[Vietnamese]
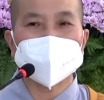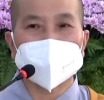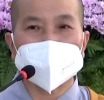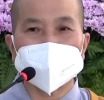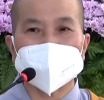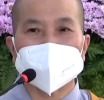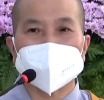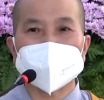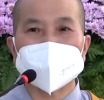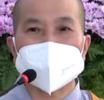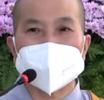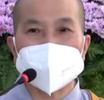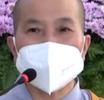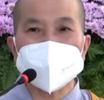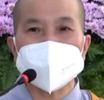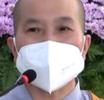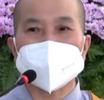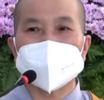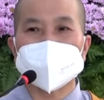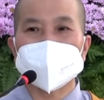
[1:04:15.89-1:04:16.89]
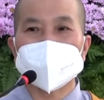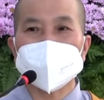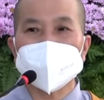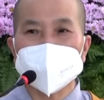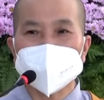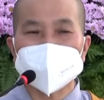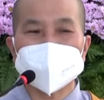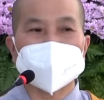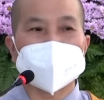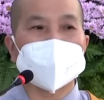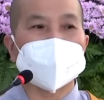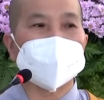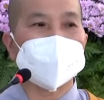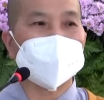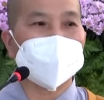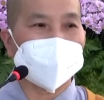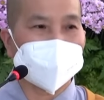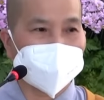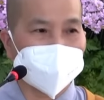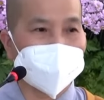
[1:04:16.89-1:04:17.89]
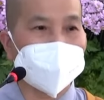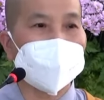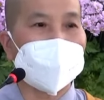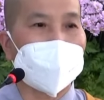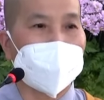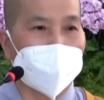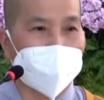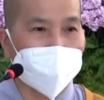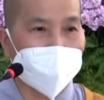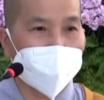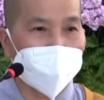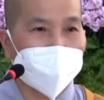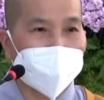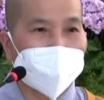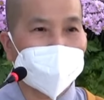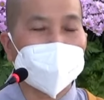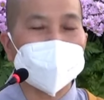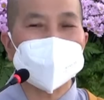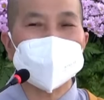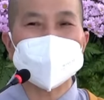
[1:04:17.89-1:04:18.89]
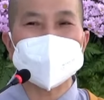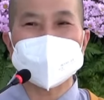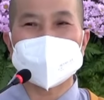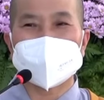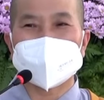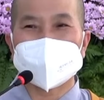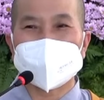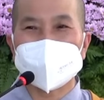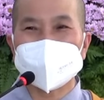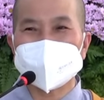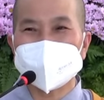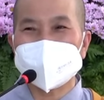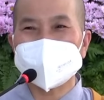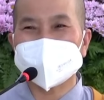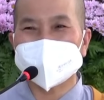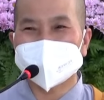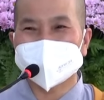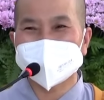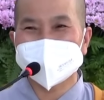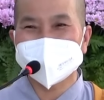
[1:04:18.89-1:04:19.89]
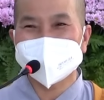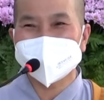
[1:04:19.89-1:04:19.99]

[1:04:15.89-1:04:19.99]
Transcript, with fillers: từng nếm được hương vị của sữa bò. Có đúng vậy không quý vị?